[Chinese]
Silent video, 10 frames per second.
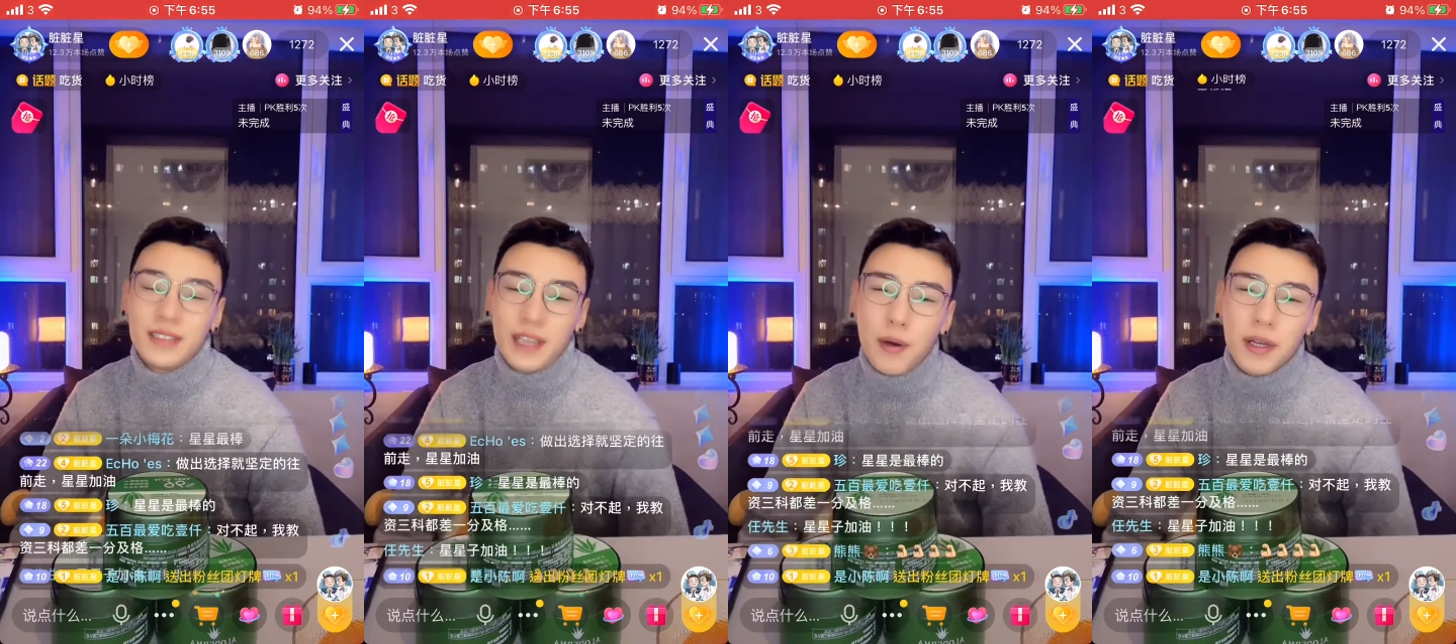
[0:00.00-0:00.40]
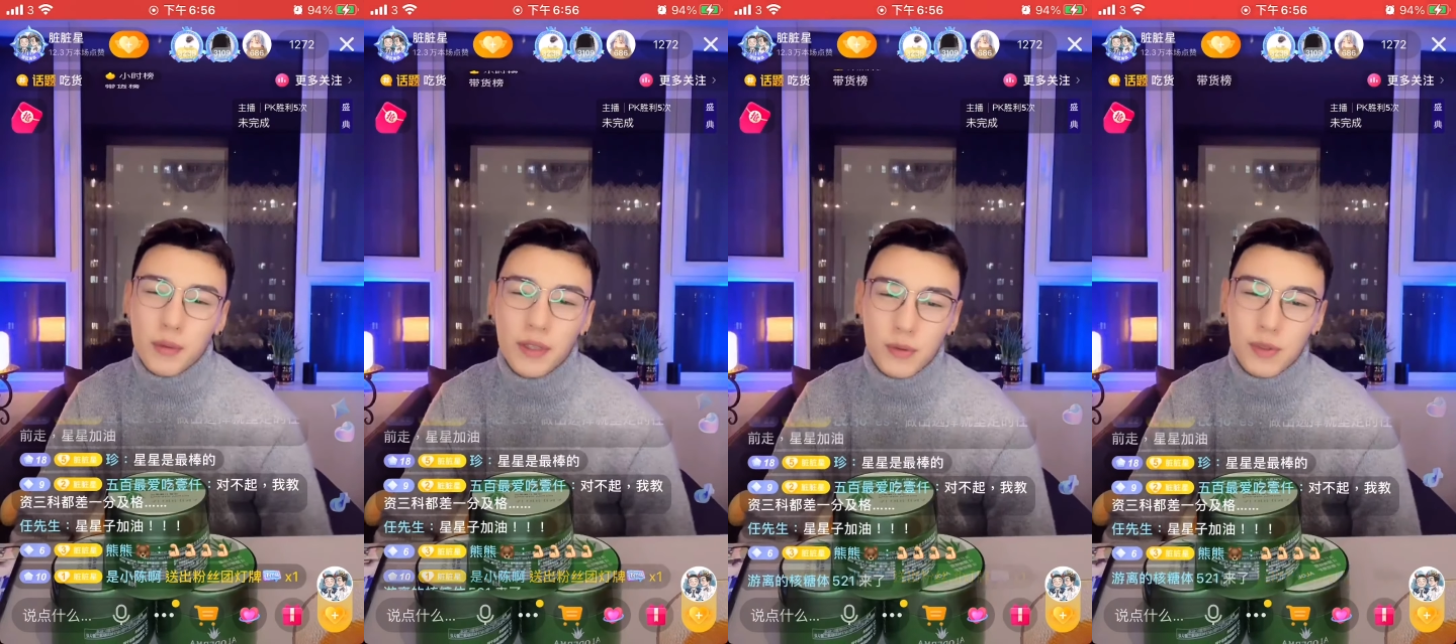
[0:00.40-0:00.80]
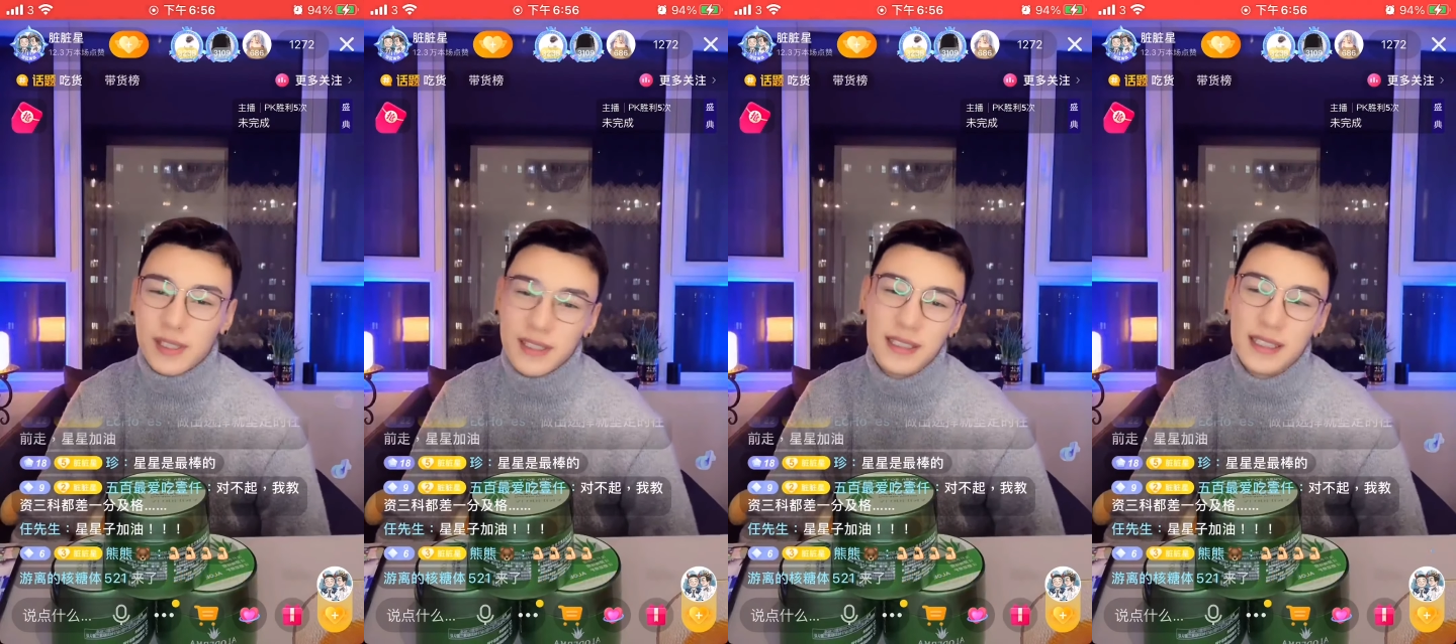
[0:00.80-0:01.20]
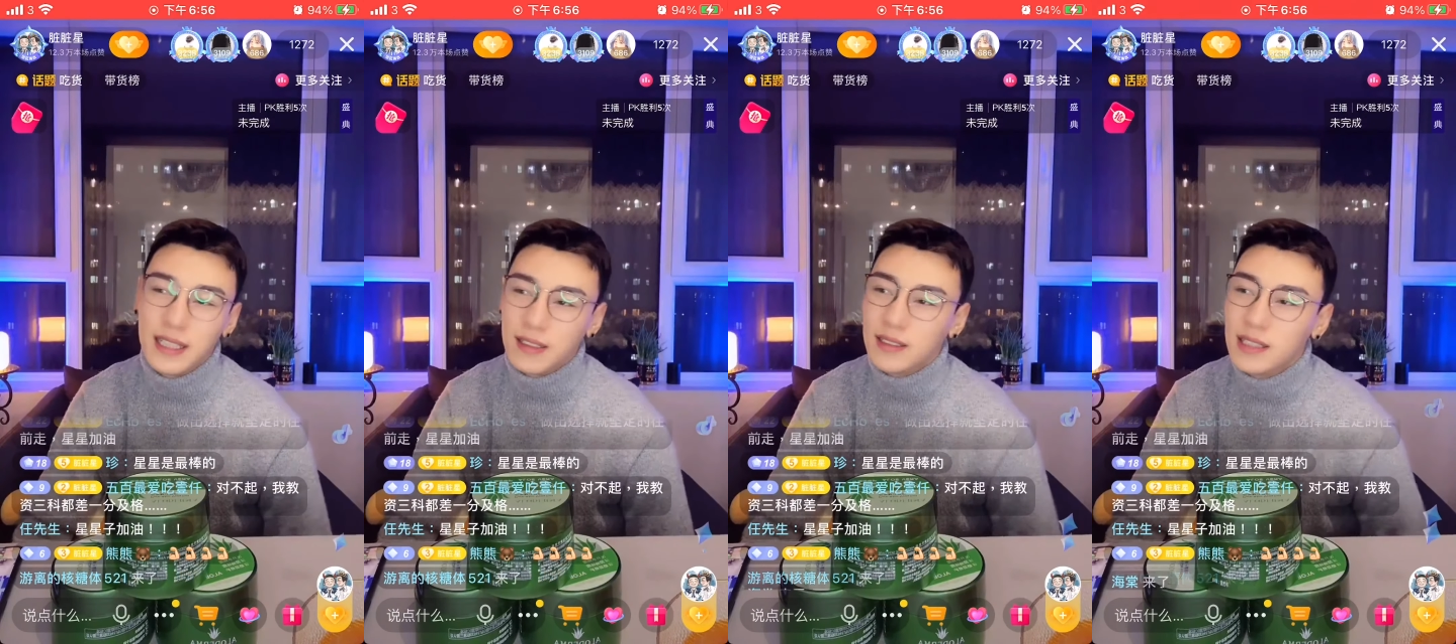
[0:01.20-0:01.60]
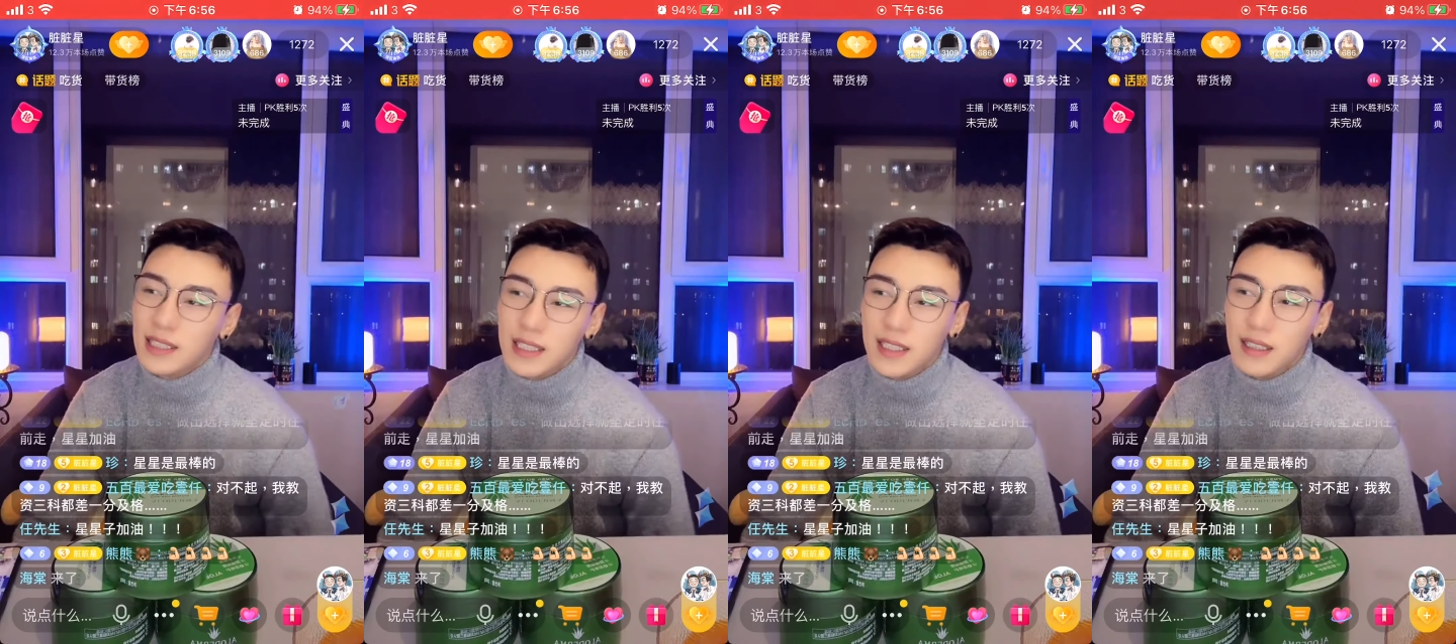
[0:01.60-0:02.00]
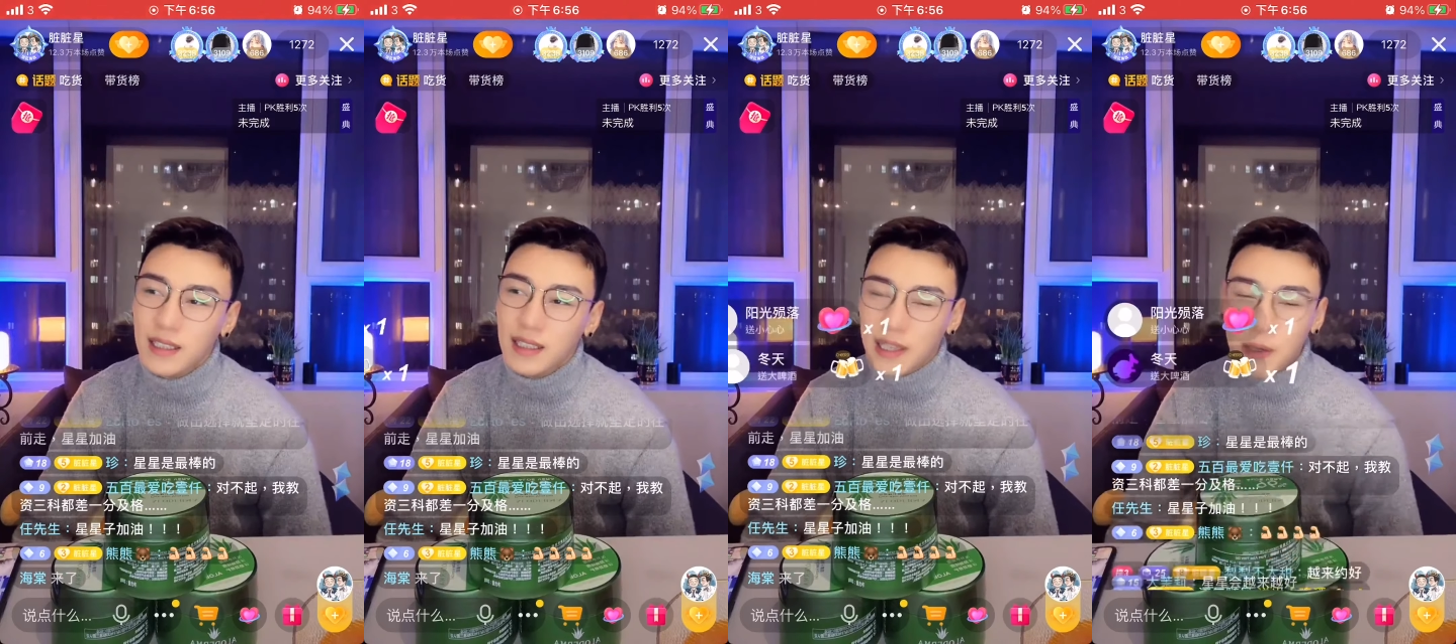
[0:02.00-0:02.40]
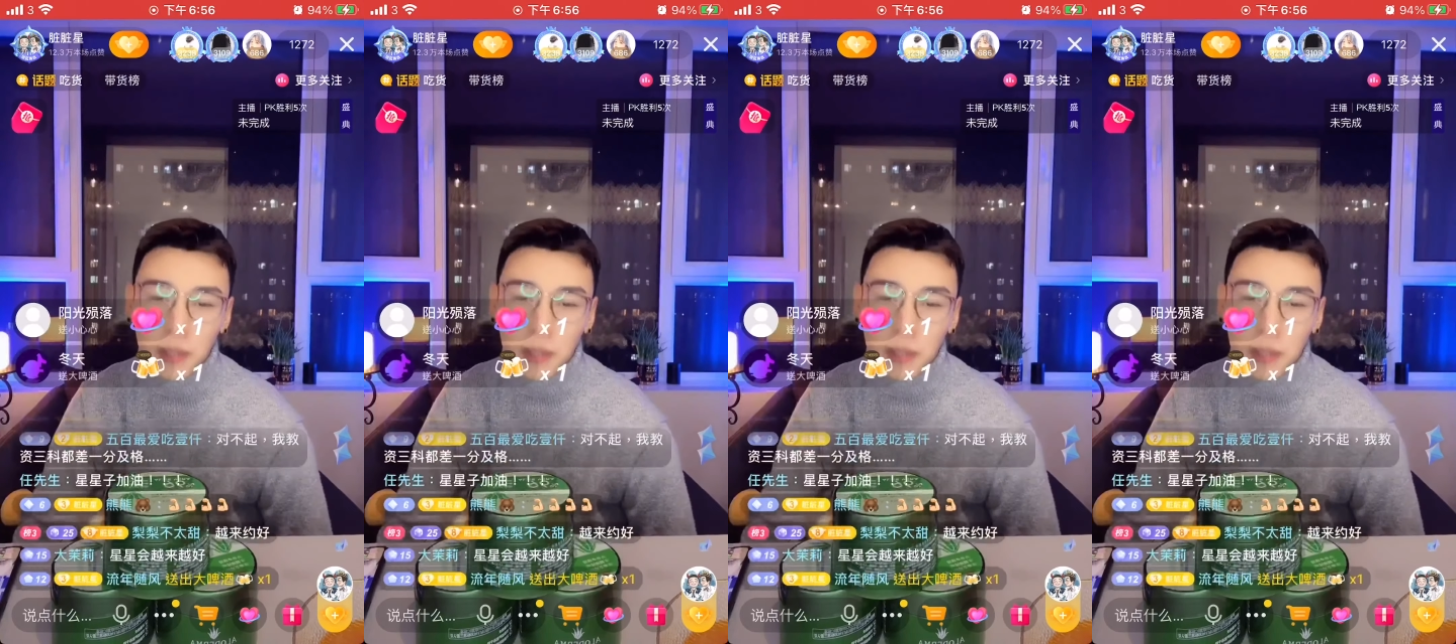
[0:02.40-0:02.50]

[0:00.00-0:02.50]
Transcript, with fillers: 也有很多人给我私信，也